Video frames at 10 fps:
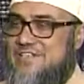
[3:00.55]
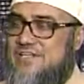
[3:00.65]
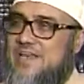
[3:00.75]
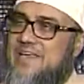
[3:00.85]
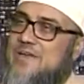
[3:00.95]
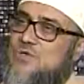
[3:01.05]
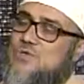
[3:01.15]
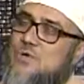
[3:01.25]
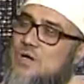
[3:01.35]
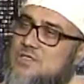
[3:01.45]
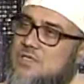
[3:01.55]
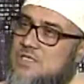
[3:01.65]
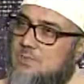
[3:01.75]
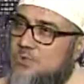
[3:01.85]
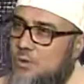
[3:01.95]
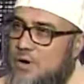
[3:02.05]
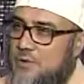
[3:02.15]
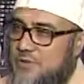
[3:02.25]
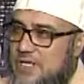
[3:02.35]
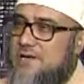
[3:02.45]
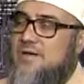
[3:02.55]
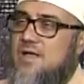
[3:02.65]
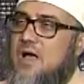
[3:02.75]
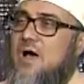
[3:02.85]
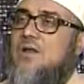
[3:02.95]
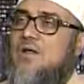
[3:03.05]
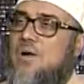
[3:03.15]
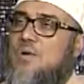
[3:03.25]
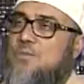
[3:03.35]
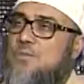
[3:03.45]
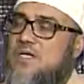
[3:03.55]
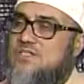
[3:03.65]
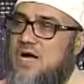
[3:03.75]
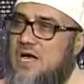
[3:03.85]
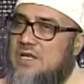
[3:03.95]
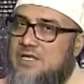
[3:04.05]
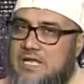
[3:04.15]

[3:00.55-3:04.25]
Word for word: সেটা কি রসুল্লাহ সাল্লাম দোয়া করতেন আল্লাহ হুম্মা জাল